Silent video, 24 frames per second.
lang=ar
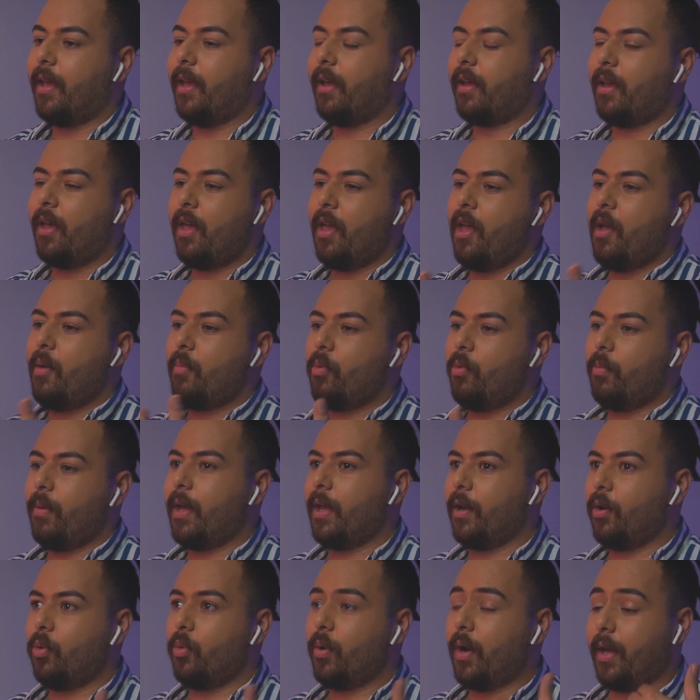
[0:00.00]
هيك
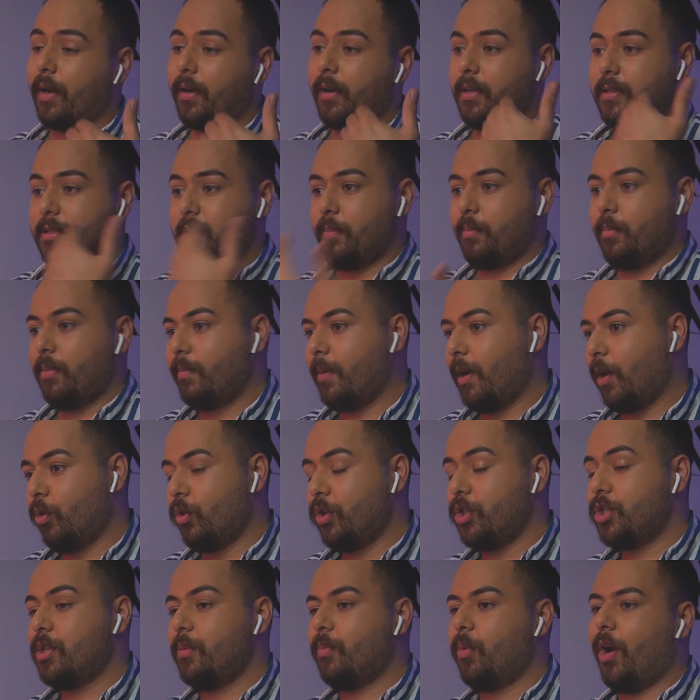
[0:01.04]
ممكن هو كان راسم
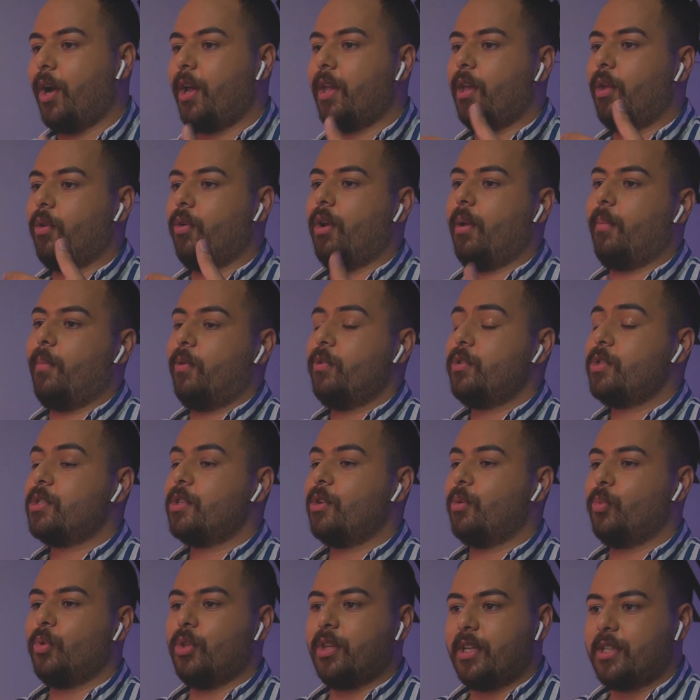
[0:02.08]
بباله إشي معين ولما
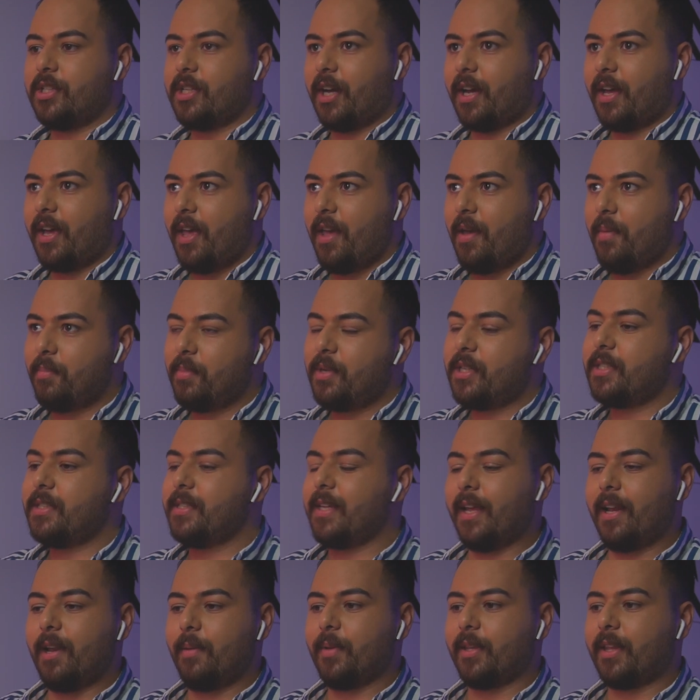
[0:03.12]
وصلوا منتجك مش
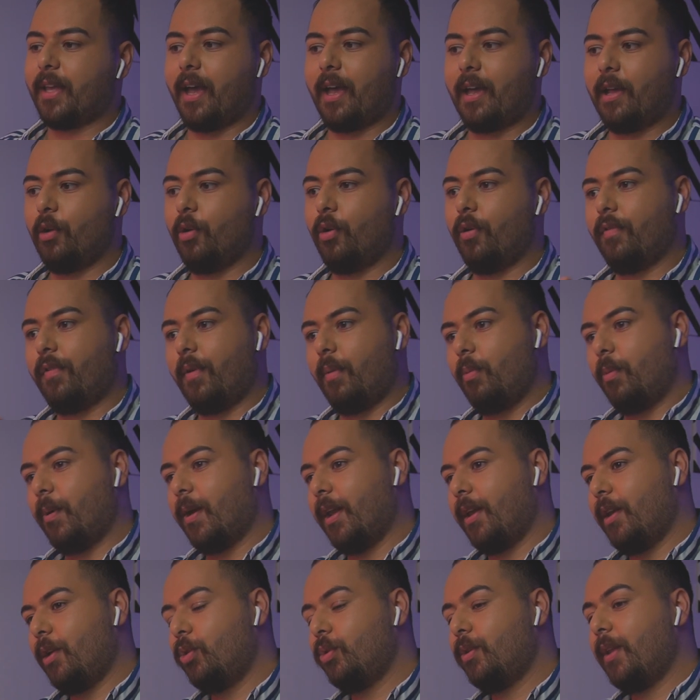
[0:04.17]
زي اللي متخيله
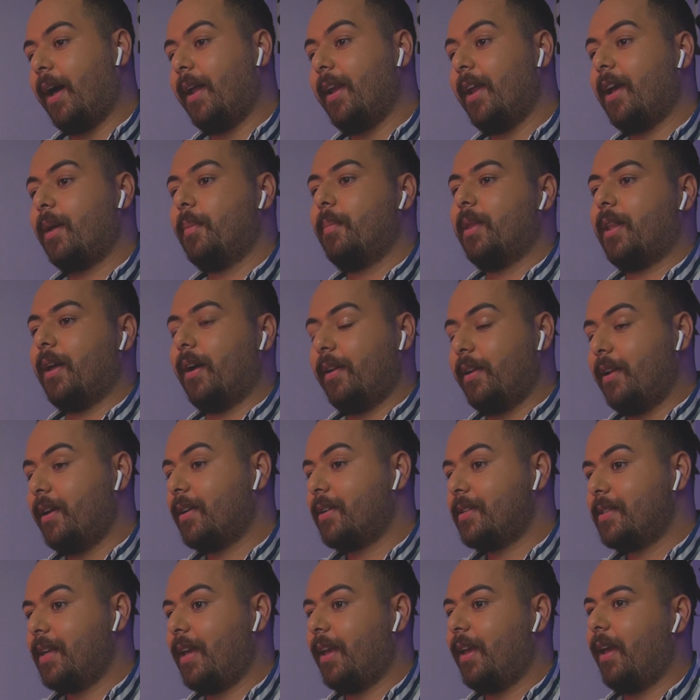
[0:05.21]
فممكن يعود عليك
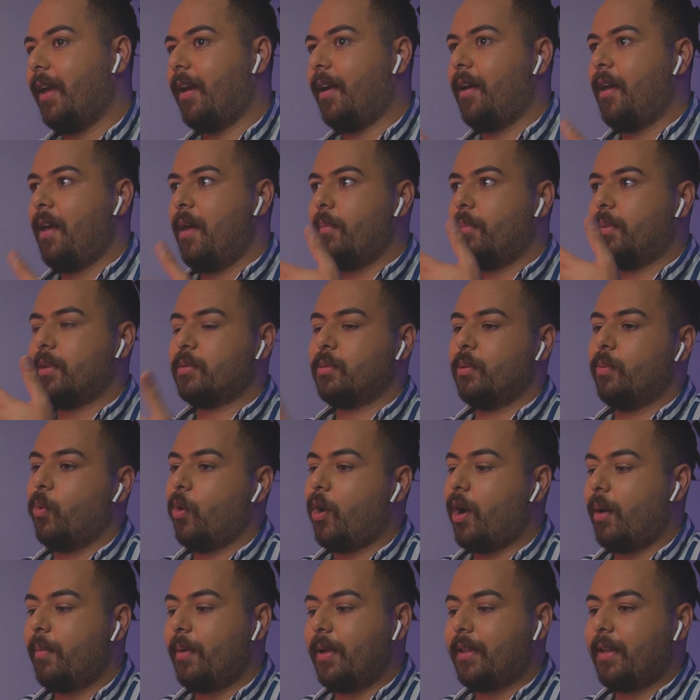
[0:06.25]
بتعليق سيء بس
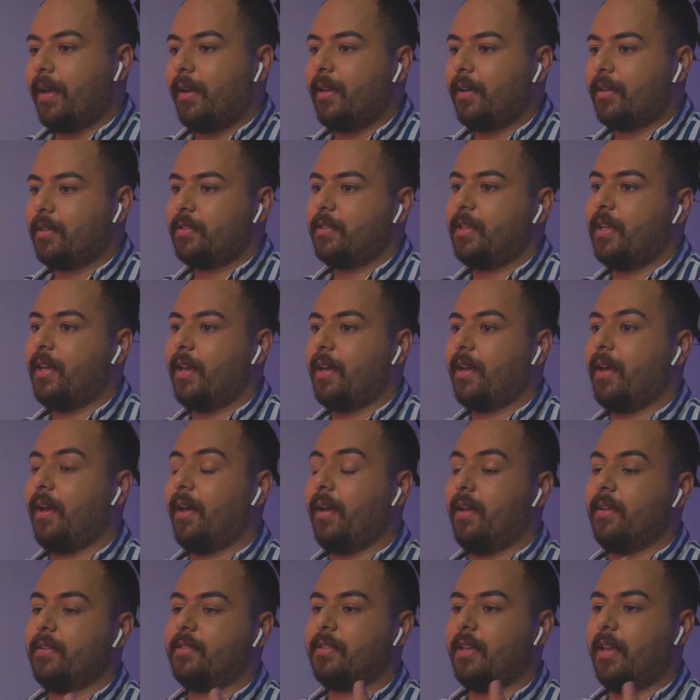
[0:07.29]
بالمقابل التعليق السيء
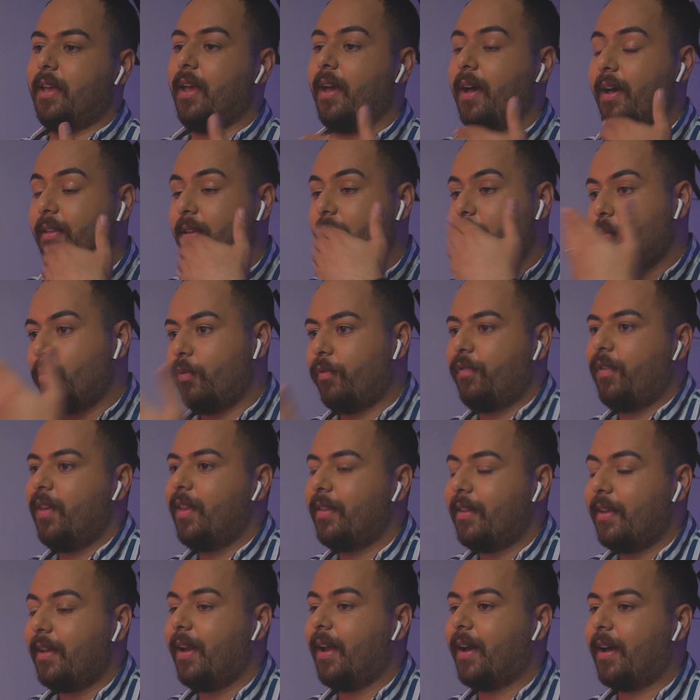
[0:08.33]
السيء هذا
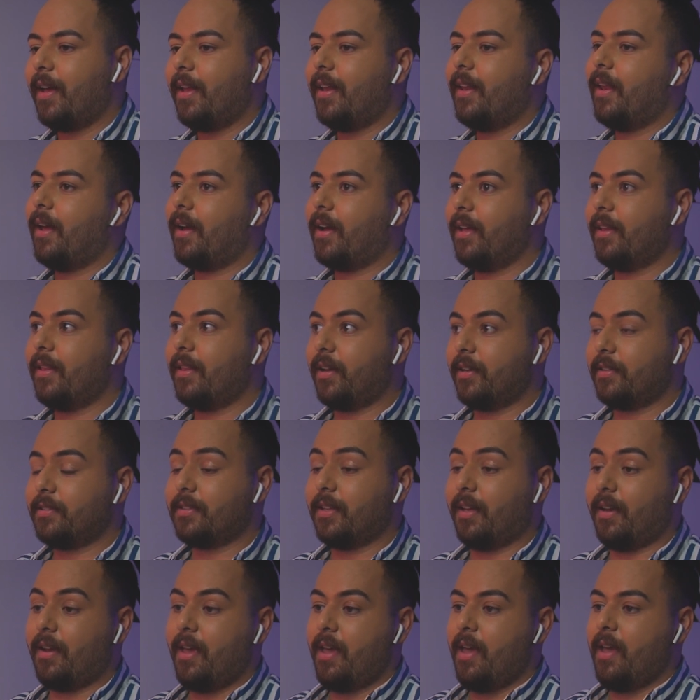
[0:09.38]
مفيد لك انك انت
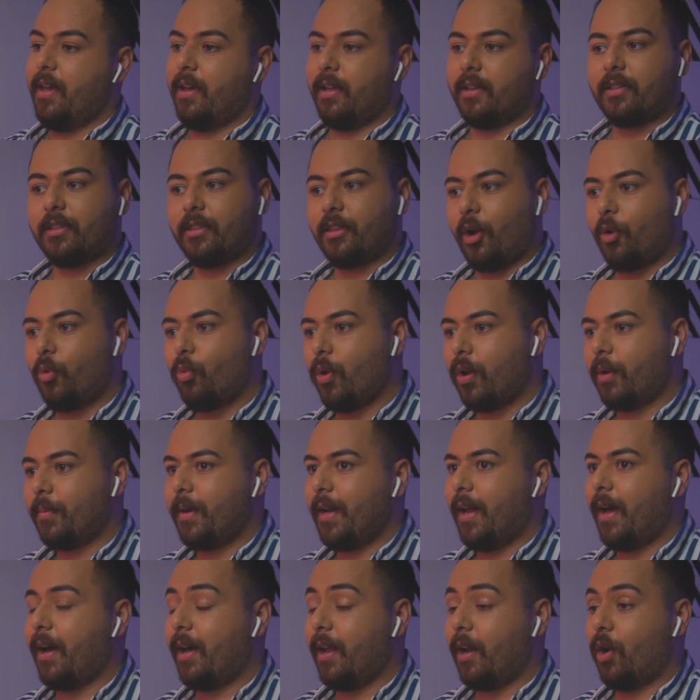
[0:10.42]
اصلا تطور
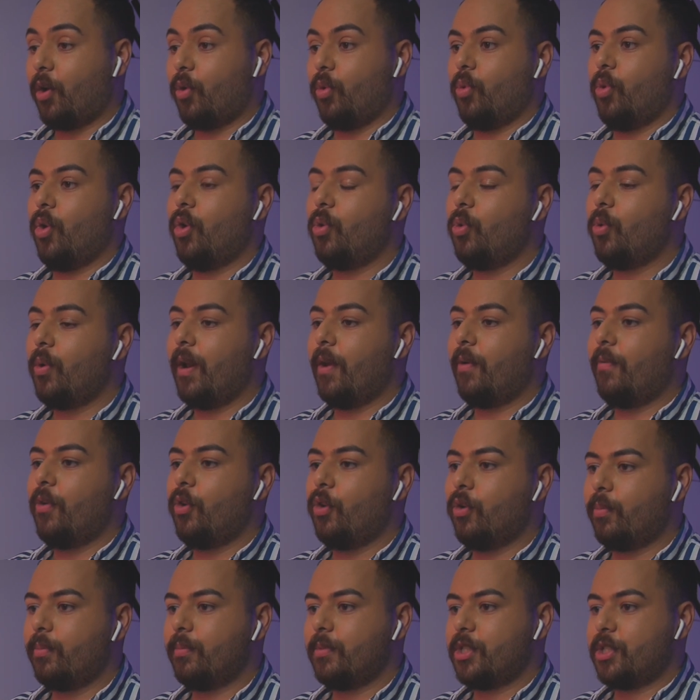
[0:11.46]
من حالك وهو لو
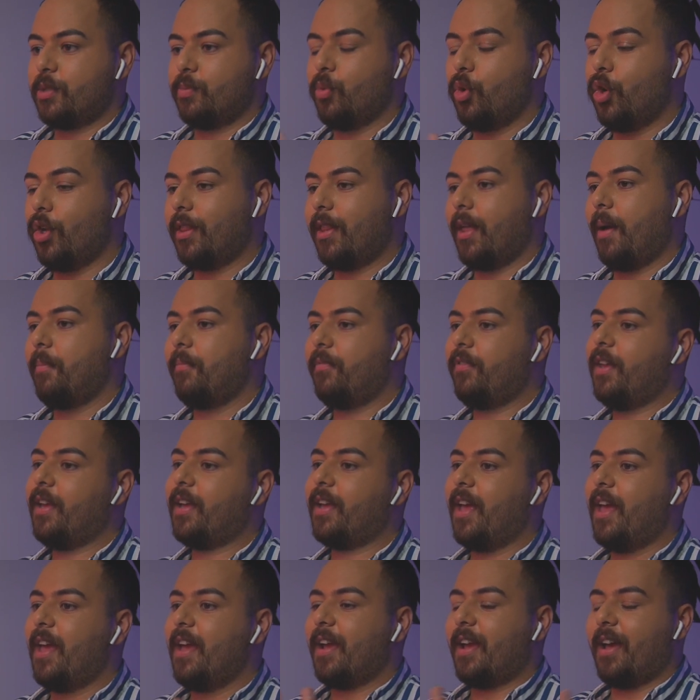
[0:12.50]
انه مش مهتم
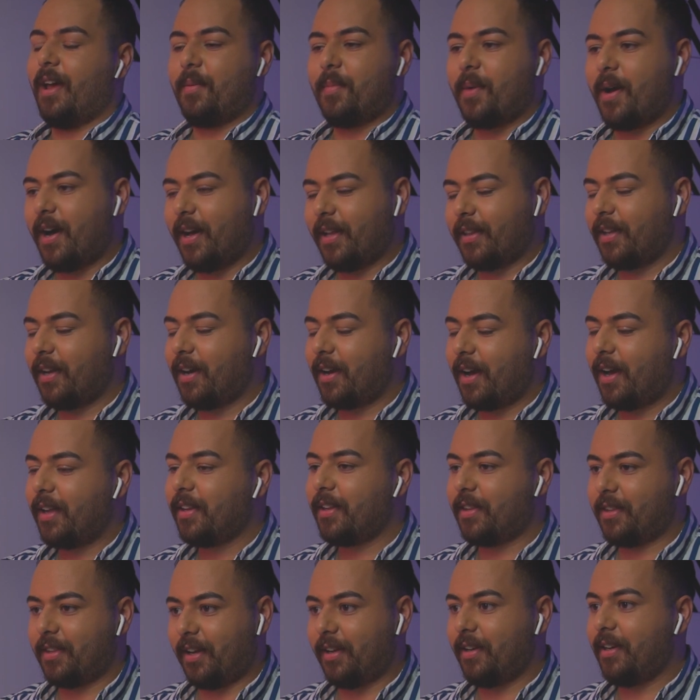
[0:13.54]
فيك كان ما اعطاك
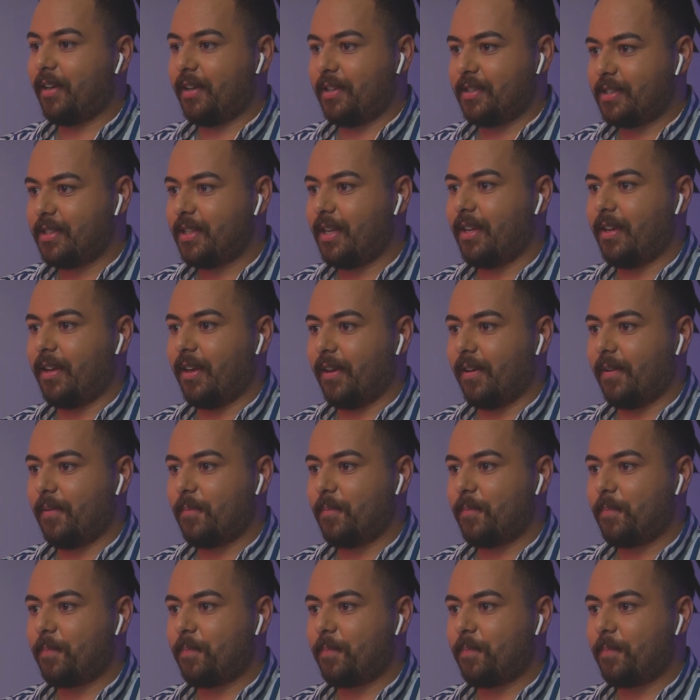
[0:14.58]
هذا التعليق السيء